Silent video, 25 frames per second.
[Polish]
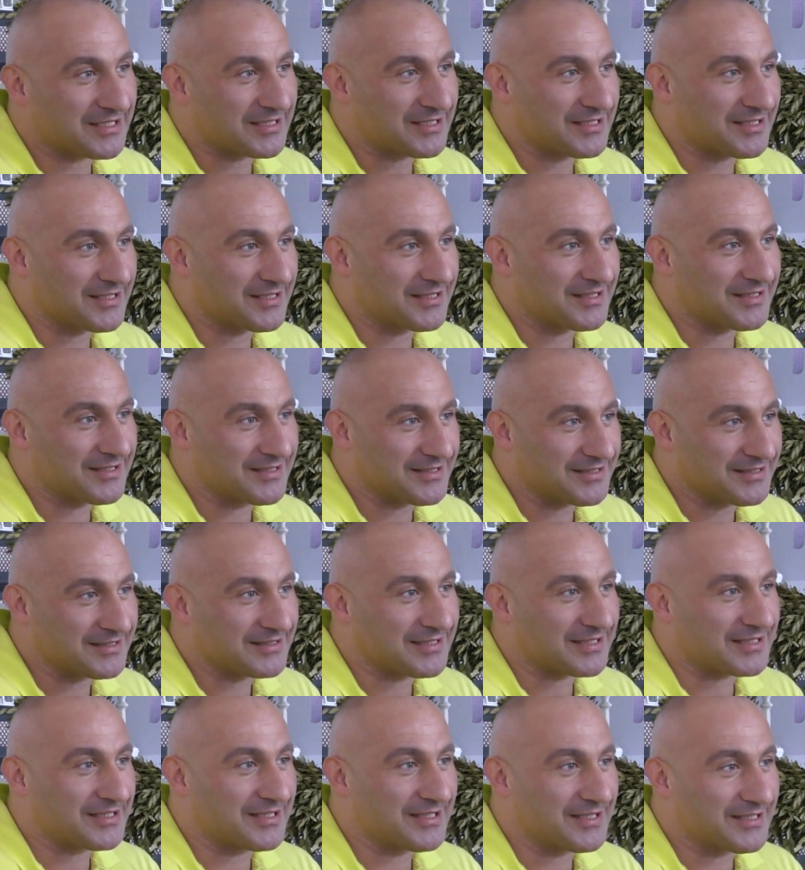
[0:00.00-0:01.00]
i takie,
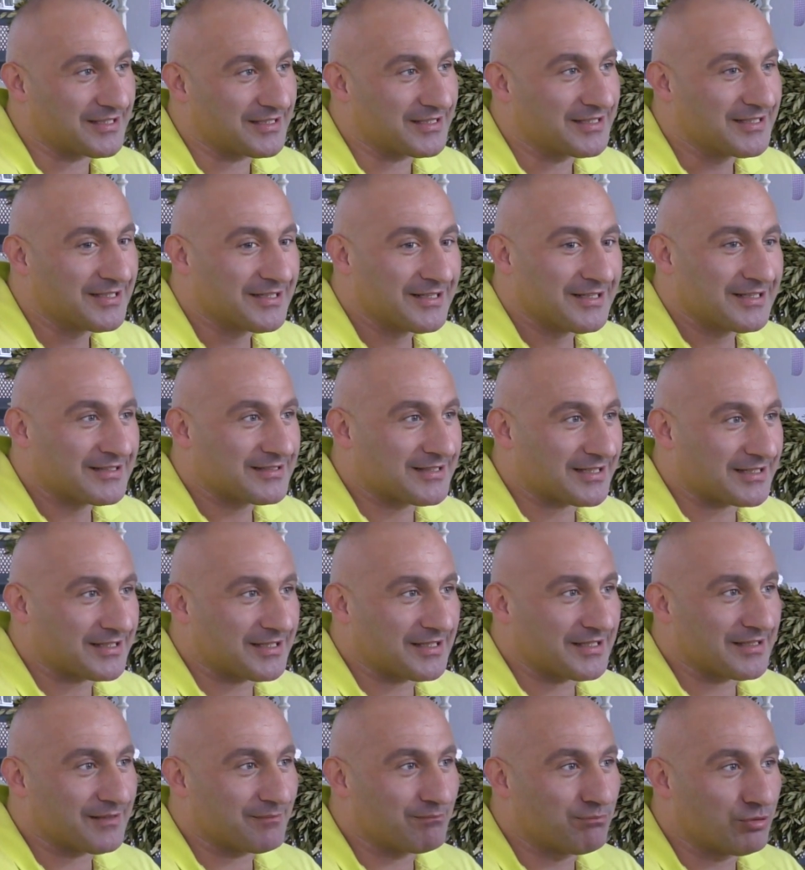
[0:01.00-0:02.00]
takie,
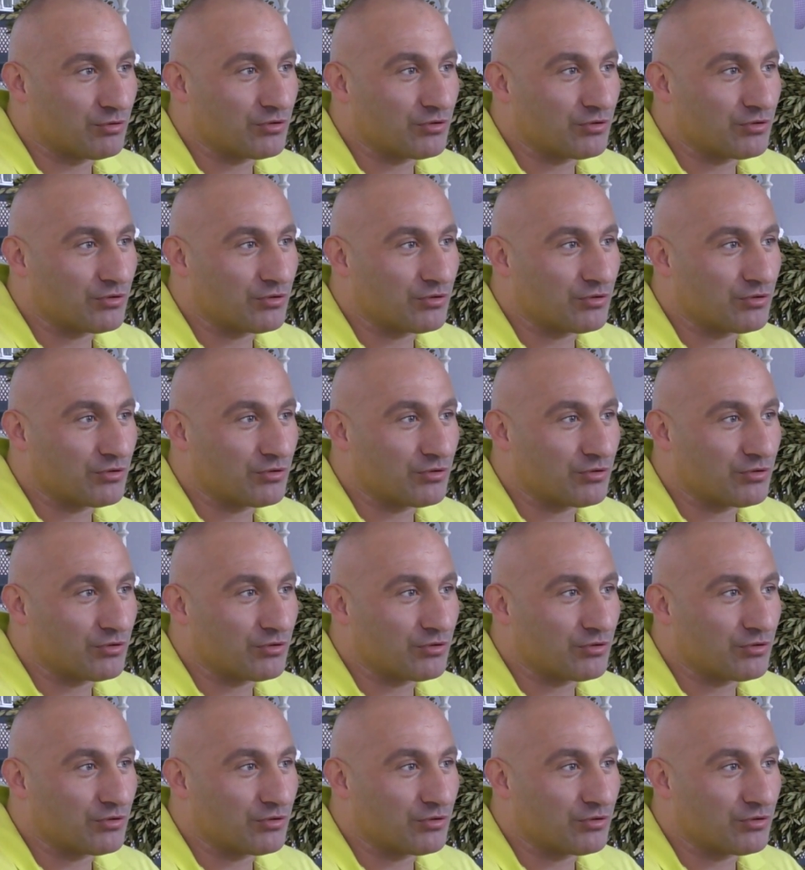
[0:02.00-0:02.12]
takie